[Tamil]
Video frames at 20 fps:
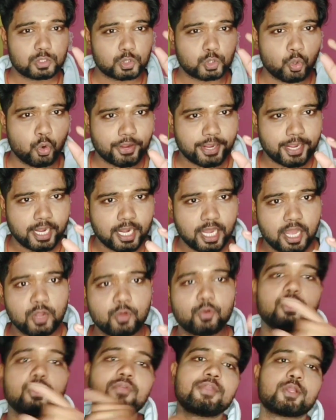
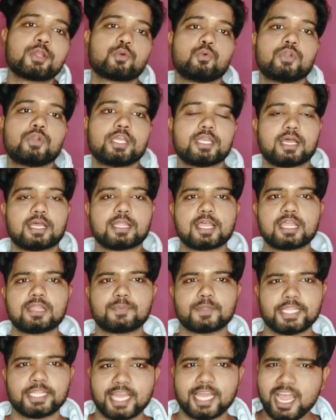தூக்கணாங்குருவி கூடு அதாவது
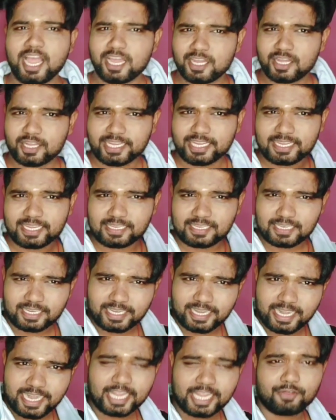பார்த்தீங்கன்னா
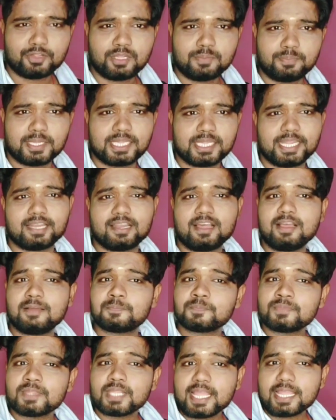இன்னைக்கு வந்து பார்த்தீங்கன்னா
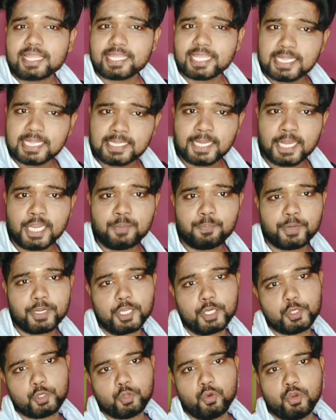எந்திரன்
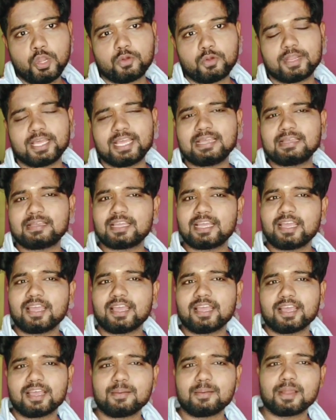படம் டூவில் கூட
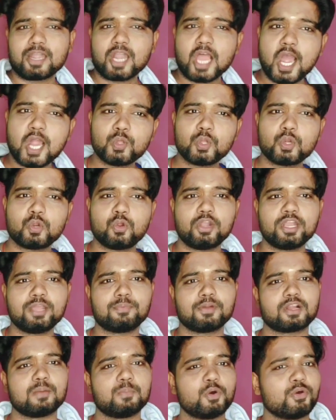நானூறு கோடி
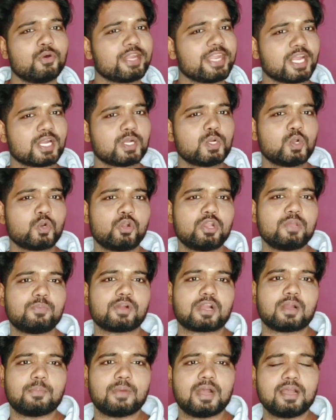பக்கமாக ஒரு இரநூறு கோடி
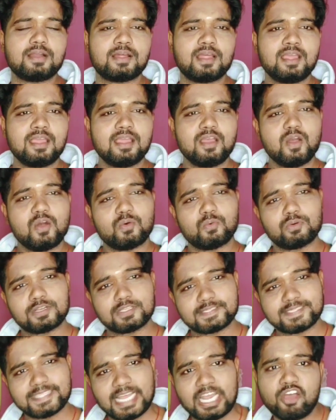பக்கமாக
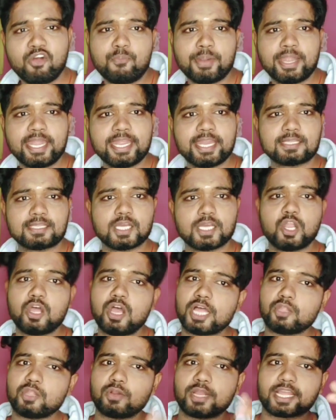ஒரு செலவு பண்ணி
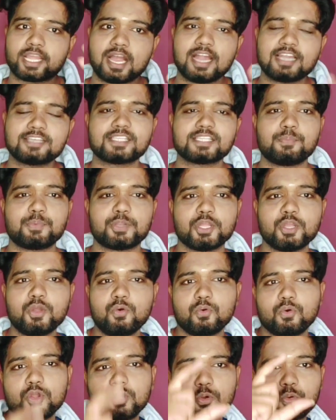எடுத்தாலும் அதோட கான்செப்ட்
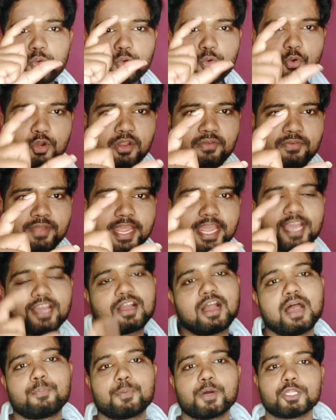ஒரு குருவியை
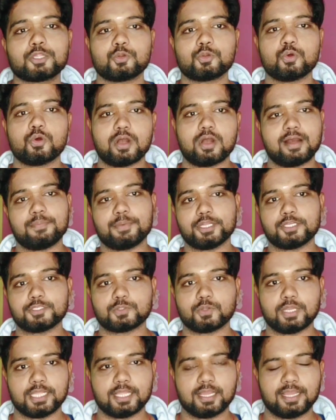காப்பாற்றணும்
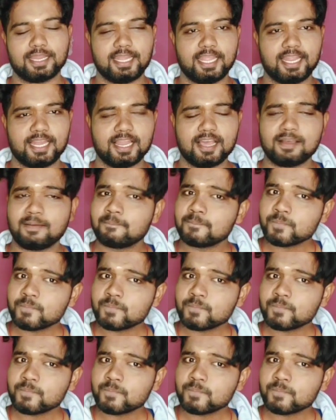அப்படின்னு சொல்லி தான் இல்லைங்களா